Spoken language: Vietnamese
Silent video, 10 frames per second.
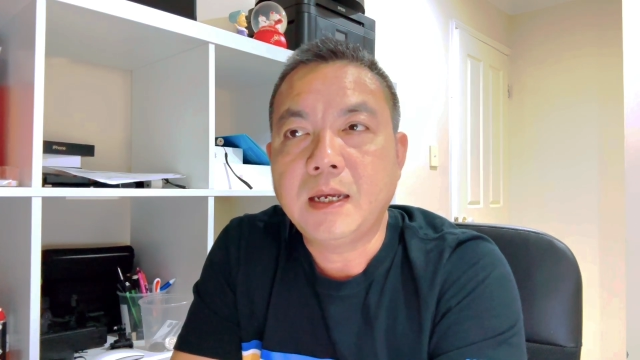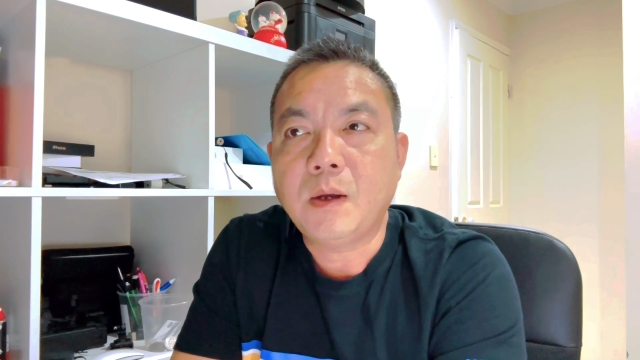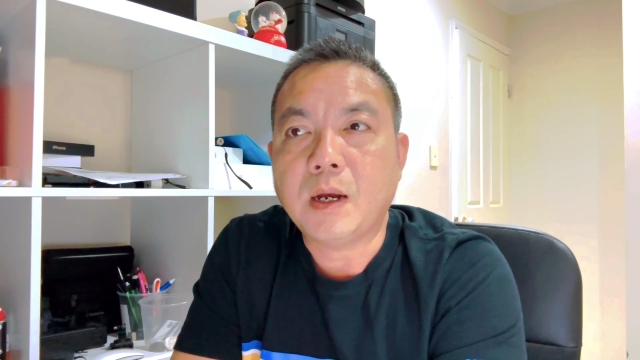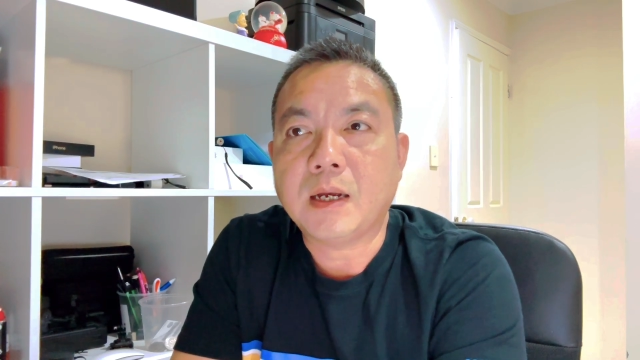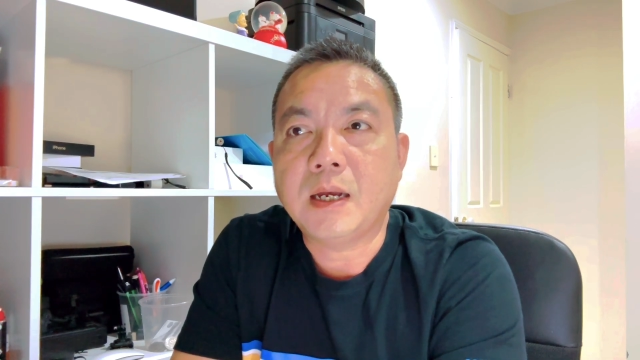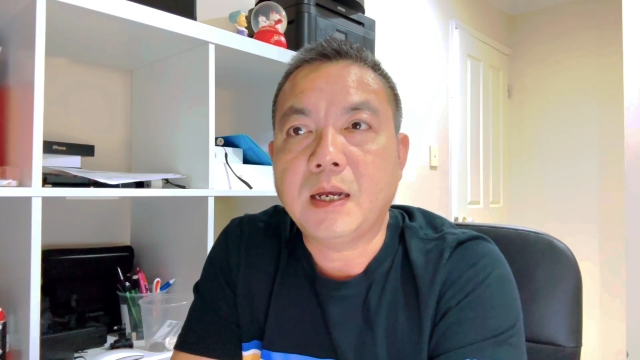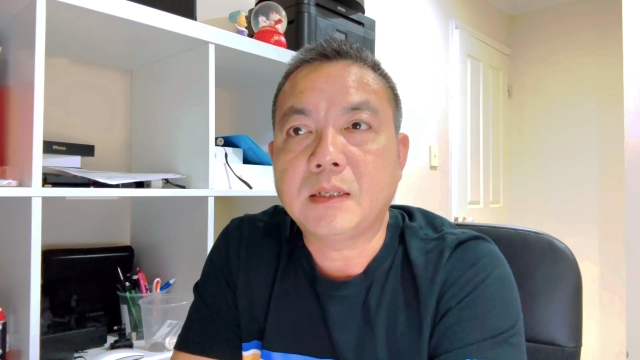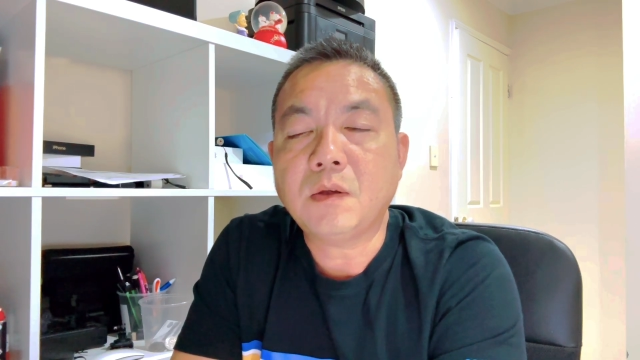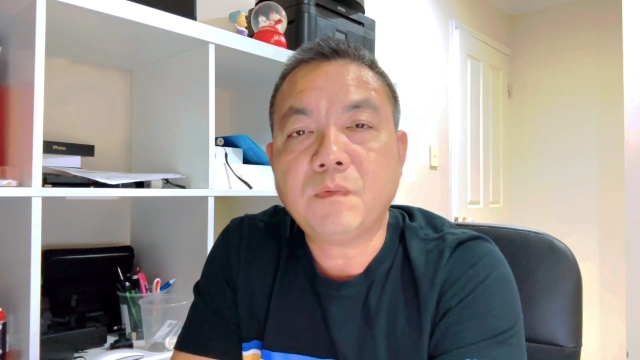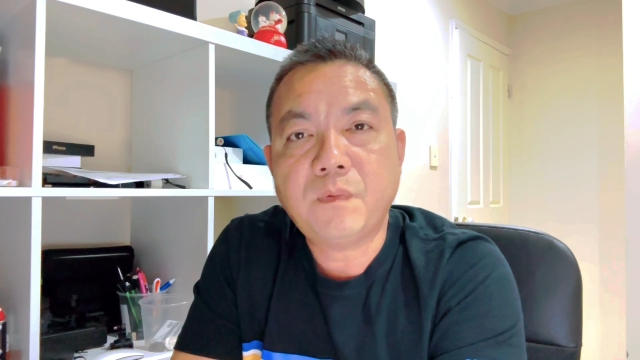hoặc là
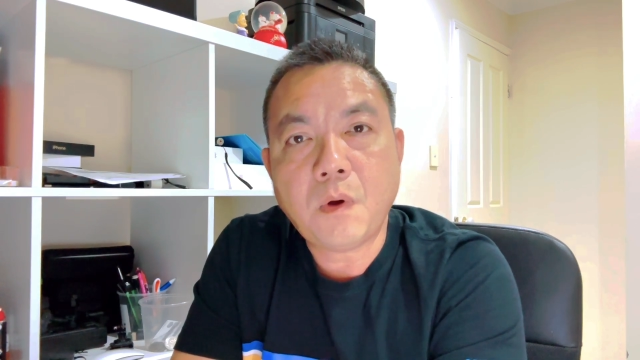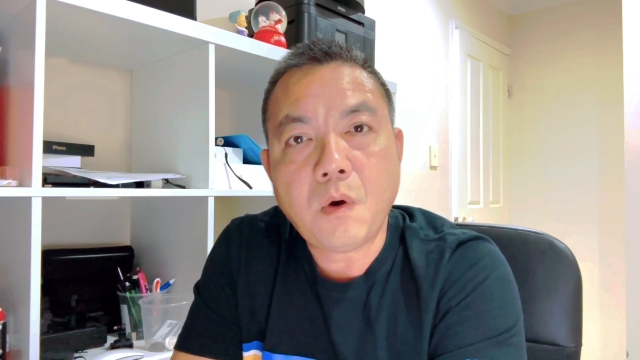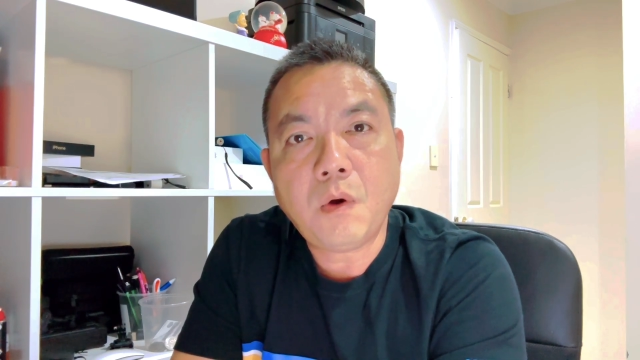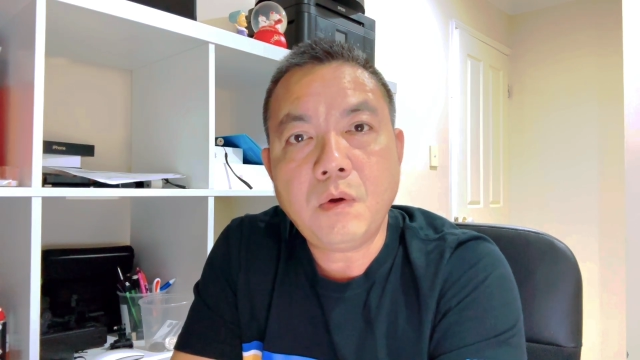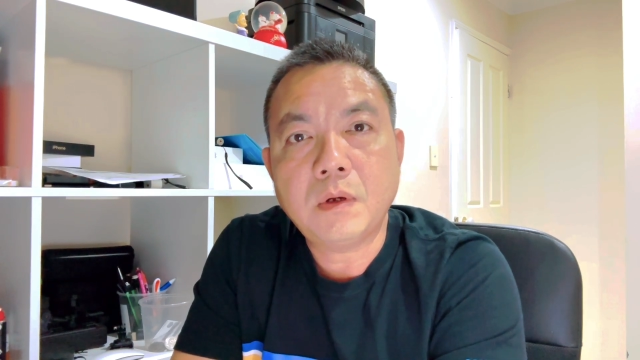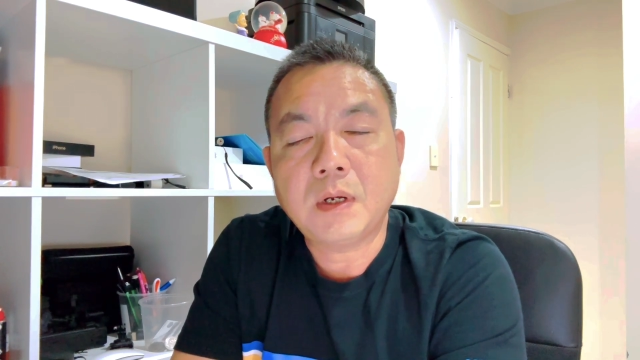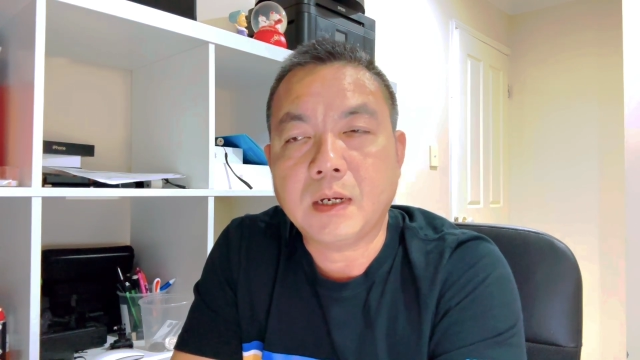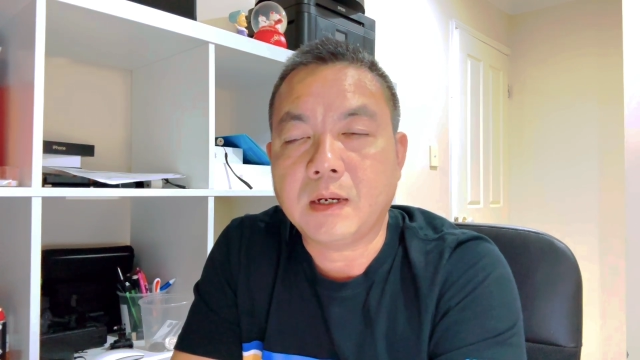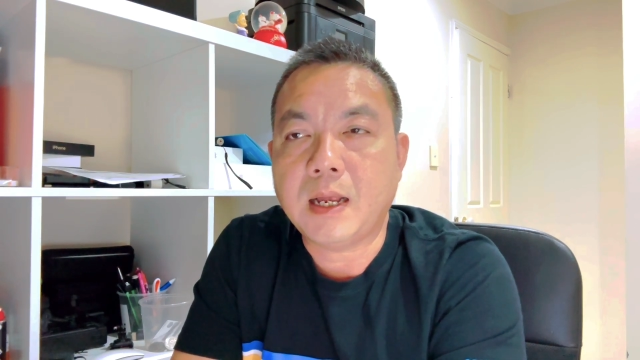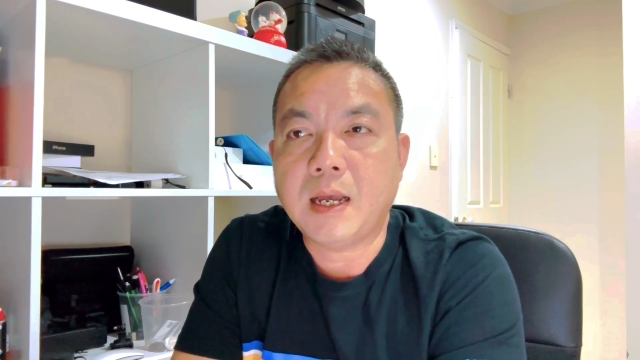TOEFL
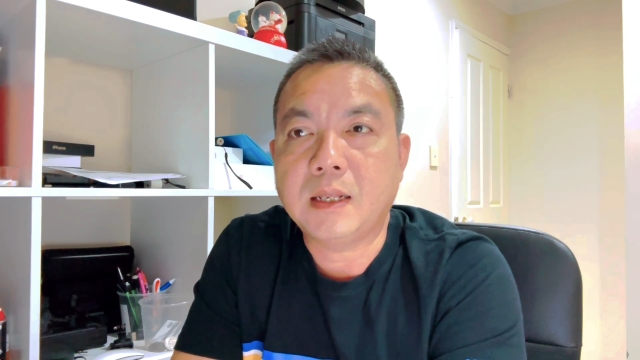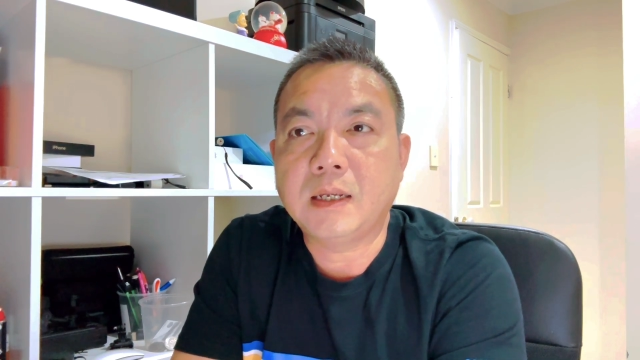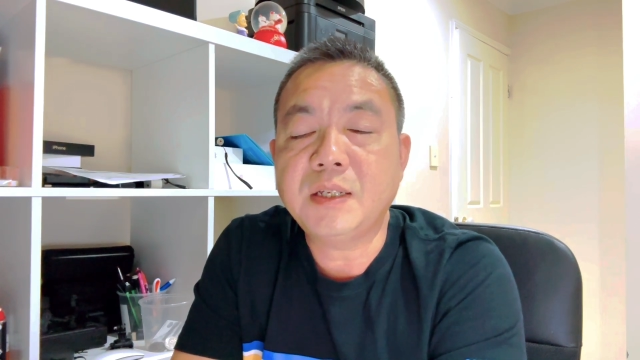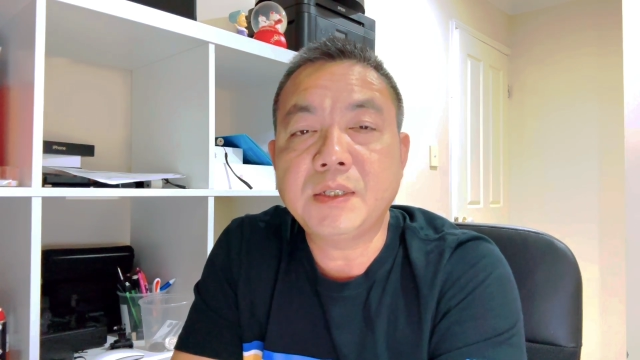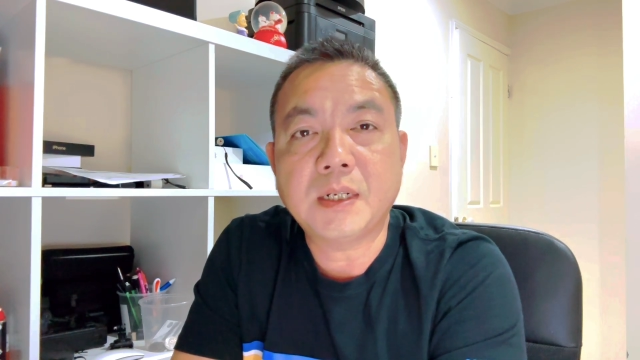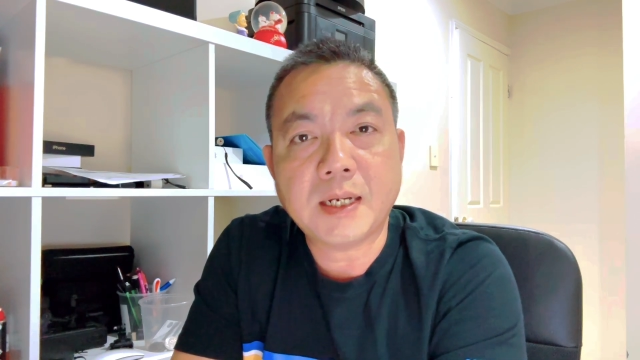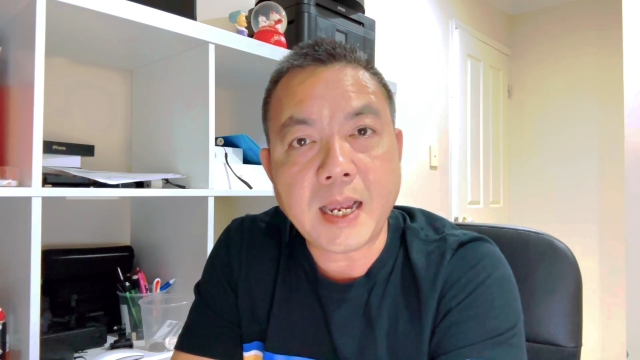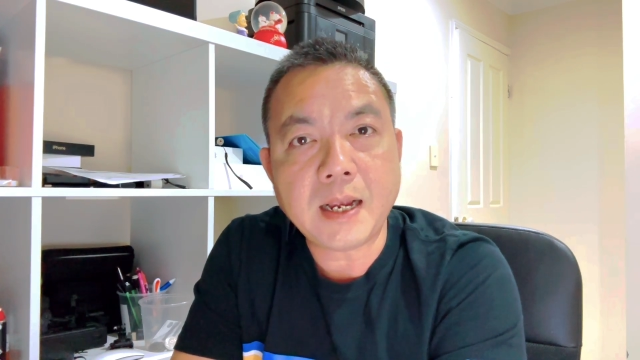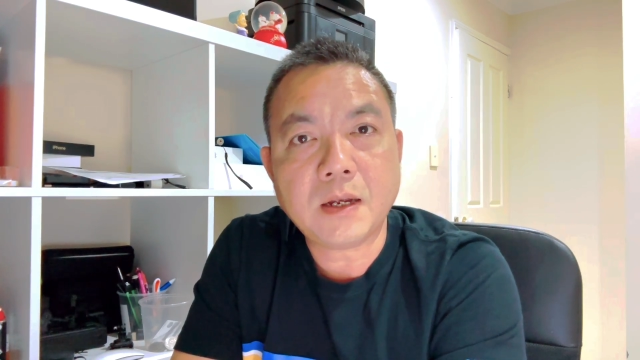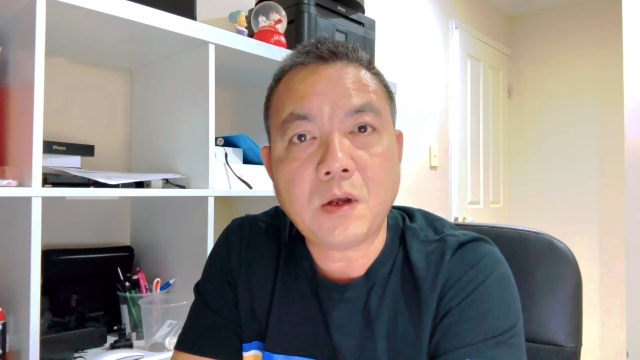hoặc là những chương trình
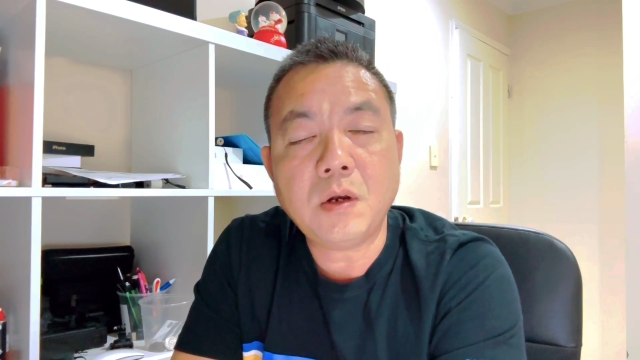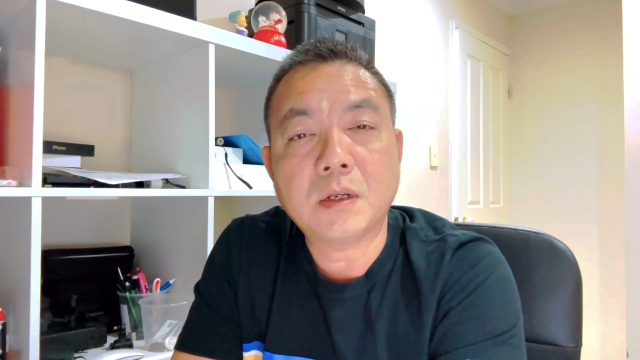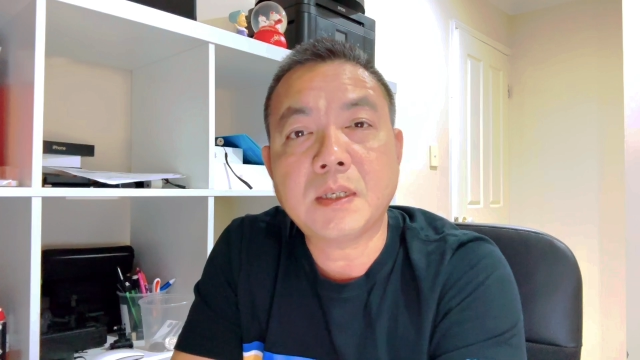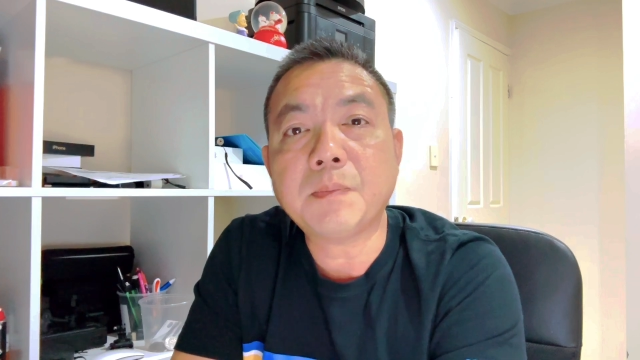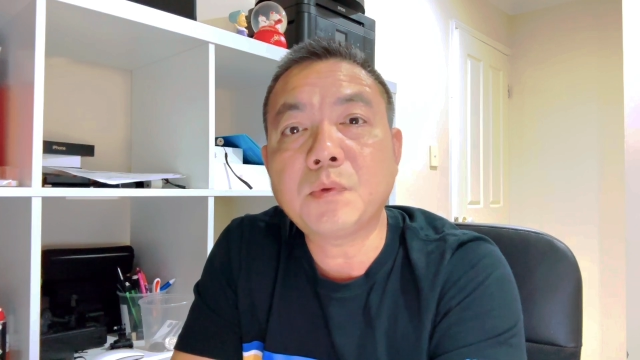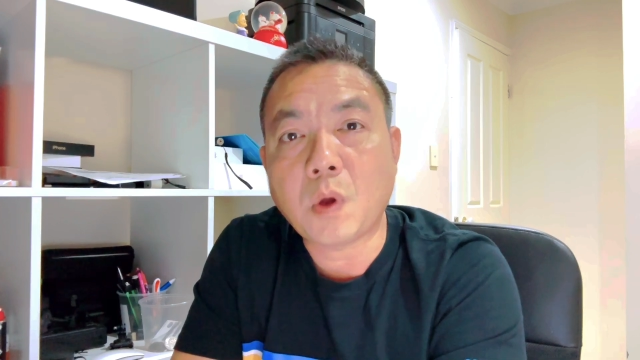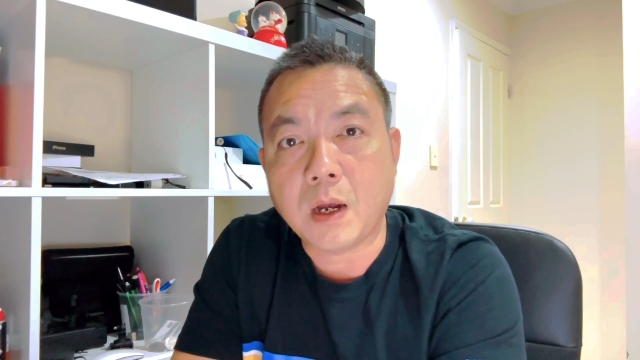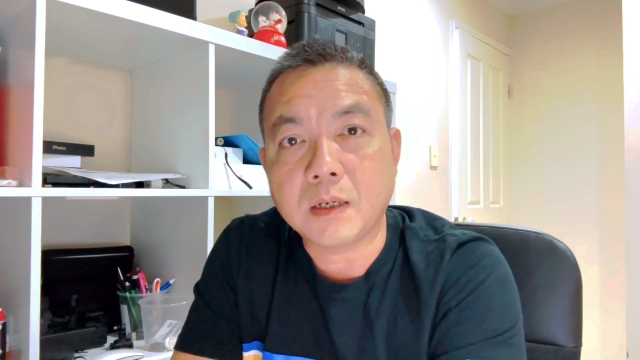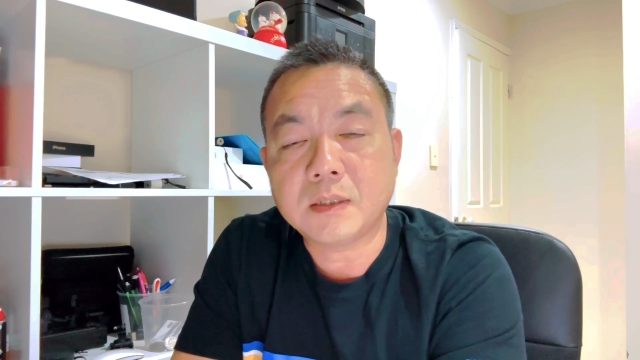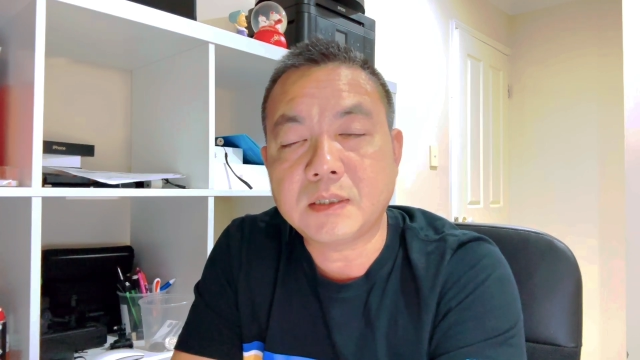khác có được chấp thuận